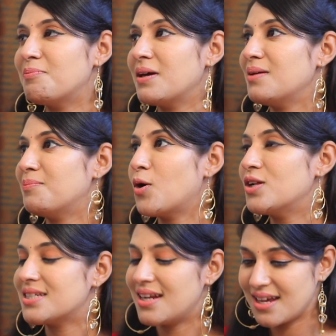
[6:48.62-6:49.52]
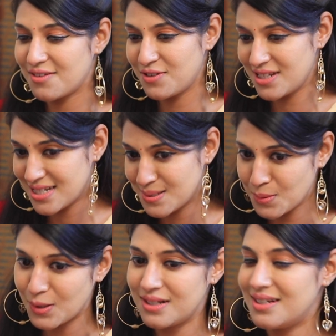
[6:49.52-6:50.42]
பெரிய மால்ஸ் லைக் ஃபீனிக்ஸ்
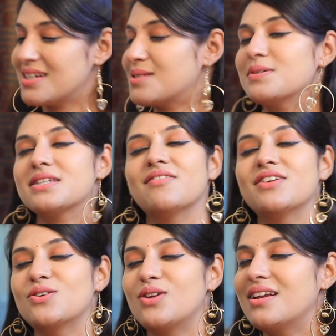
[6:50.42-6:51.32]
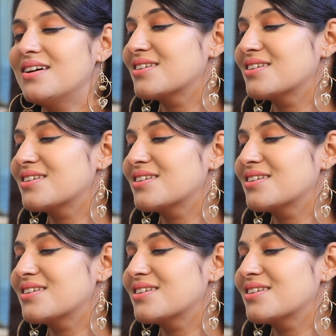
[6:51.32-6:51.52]
மால் எக்ஸ்பிரஸ் அவென்யூல எல்லாம்